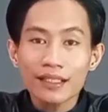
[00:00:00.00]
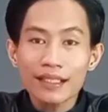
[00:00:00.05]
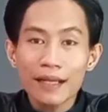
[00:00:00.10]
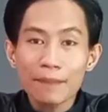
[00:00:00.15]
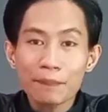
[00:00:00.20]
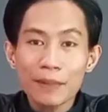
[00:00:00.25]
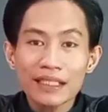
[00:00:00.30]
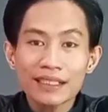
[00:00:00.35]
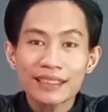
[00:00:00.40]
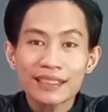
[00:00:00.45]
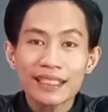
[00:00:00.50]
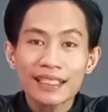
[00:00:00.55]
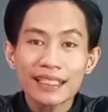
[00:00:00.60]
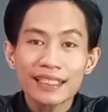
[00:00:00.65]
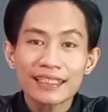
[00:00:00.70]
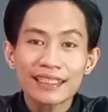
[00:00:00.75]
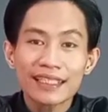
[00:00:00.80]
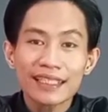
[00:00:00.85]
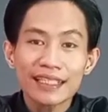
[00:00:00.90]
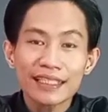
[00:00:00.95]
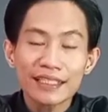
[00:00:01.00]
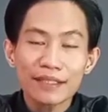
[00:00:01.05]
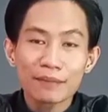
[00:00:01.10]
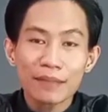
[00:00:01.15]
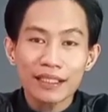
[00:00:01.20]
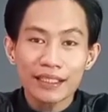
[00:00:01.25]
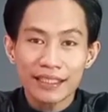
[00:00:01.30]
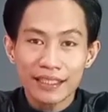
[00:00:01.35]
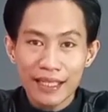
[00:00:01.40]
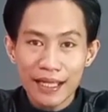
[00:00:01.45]
terdapat ciri-cirinya
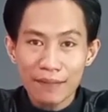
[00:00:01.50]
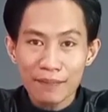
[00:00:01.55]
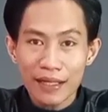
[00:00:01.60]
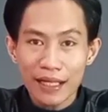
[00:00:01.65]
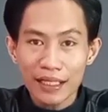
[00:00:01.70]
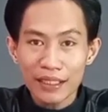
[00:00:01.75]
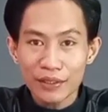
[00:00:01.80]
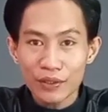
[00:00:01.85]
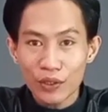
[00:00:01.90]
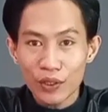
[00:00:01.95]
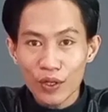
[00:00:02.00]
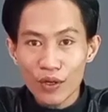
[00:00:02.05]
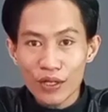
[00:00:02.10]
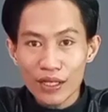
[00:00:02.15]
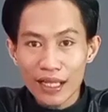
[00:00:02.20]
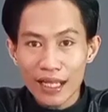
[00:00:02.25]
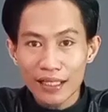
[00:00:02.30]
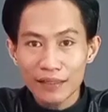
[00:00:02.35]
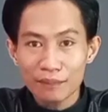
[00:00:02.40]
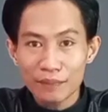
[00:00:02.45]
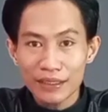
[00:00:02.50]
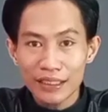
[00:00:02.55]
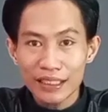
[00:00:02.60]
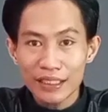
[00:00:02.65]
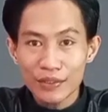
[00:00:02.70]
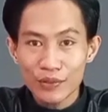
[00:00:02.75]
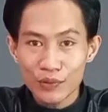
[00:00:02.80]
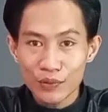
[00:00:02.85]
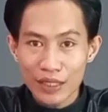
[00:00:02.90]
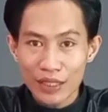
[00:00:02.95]
makiyah maka digolongkan
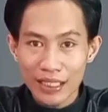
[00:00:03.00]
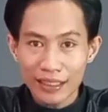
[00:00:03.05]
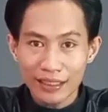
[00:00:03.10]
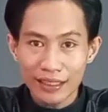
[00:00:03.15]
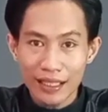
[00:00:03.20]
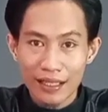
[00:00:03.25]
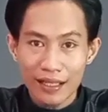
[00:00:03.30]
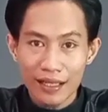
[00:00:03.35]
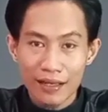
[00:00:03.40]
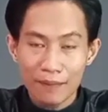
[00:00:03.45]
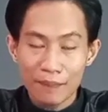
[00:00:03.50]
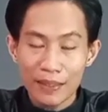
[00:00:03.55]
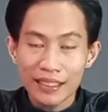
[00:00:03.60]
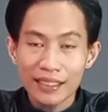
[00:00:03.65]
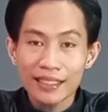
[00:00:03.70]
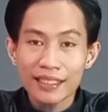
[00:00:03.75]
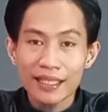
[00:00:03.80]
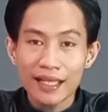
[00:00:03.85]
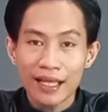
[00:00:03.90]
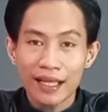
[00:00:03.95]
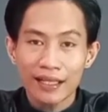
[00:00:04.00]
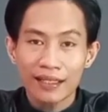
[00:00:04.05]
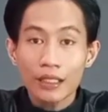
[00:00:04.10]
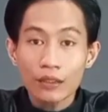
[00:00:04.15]
menjadi surat makiyah.